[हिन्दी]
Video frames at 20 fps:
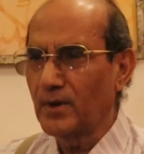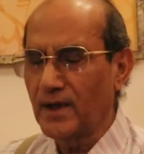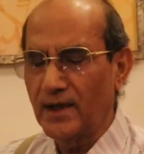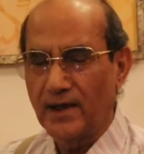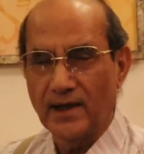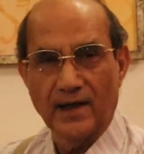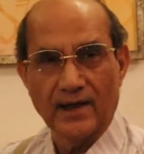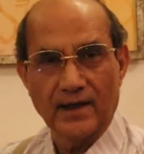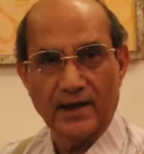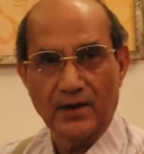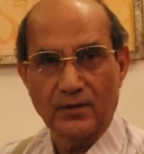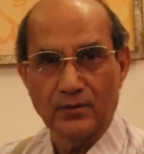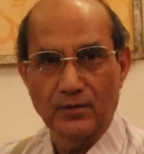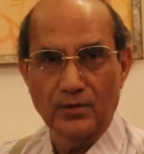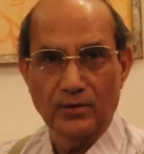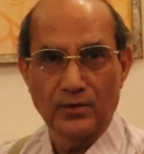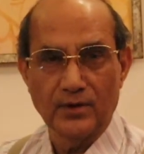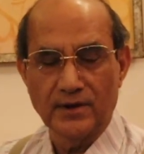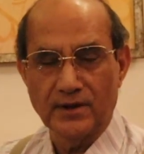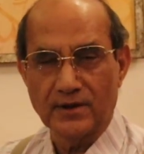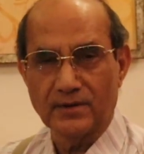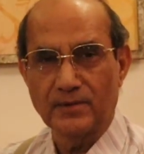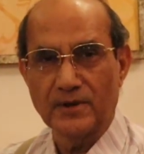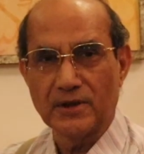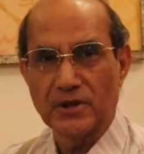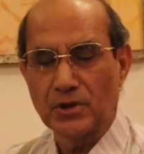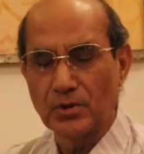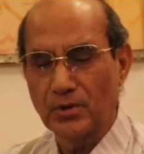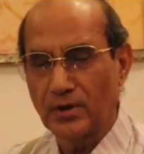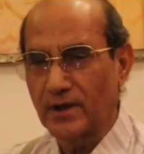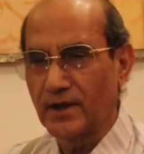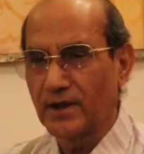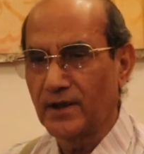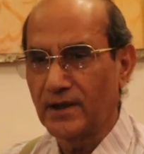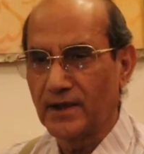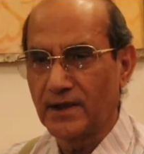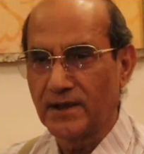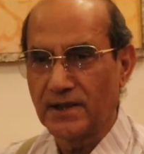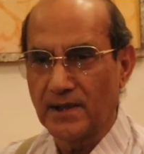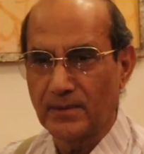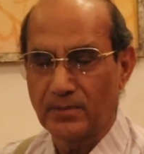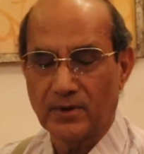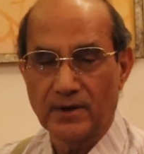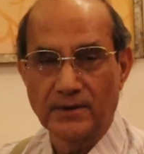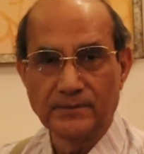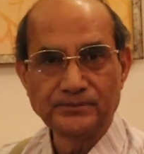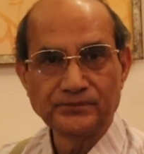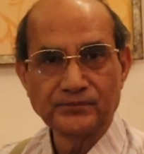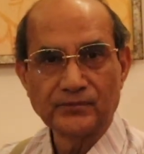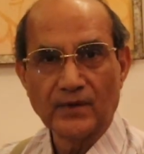बड़े इलाके को उन्होंने जिसमें जॉर्डन इजिप्ट